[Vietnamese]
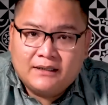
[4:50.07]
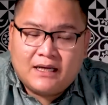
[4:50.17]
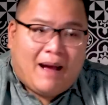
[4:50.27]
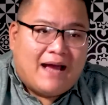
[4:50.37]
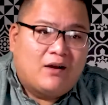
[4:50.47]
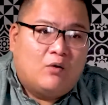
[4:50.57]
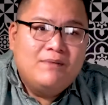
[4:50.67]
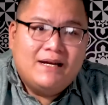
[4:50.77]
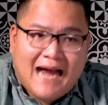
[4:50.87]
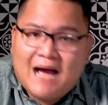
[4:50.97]
cái bạn
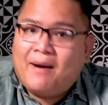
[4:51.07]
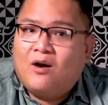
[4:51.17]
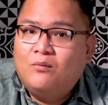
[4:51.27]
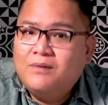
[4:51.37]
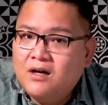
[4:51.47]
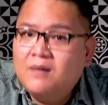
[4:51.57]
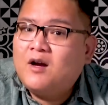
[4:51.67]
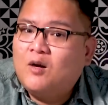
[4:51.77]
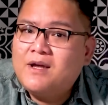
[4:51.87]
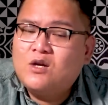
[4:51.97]
cũng đi ra bạn cũng thưa
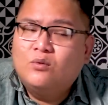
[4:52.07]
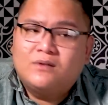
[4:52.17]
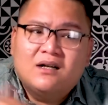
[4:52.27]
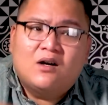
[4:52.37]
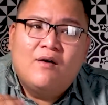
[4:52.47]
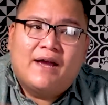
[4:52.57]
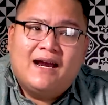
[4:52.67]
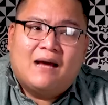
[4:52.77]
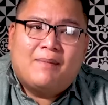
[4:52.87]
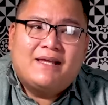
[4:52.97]
mấy cô mấy chú tức có
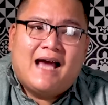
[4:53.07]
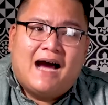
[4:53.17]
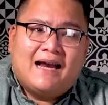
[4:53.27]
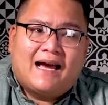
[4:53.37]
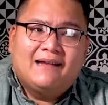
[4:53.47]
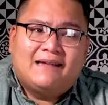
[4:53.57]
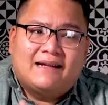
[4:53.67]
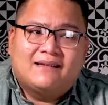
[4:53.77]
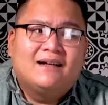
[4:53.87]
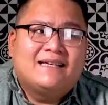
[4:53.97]
nghĩa là bây giờ là cái tiệc
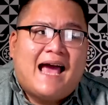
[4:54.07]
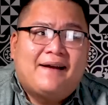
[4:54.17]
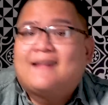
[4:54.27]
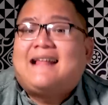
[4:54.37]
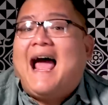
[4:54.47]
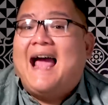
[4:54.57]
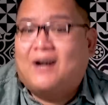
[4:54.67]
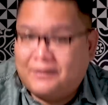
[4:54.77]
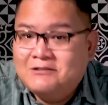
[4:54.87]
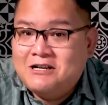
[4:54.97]
tân gia nó đã tàn rồi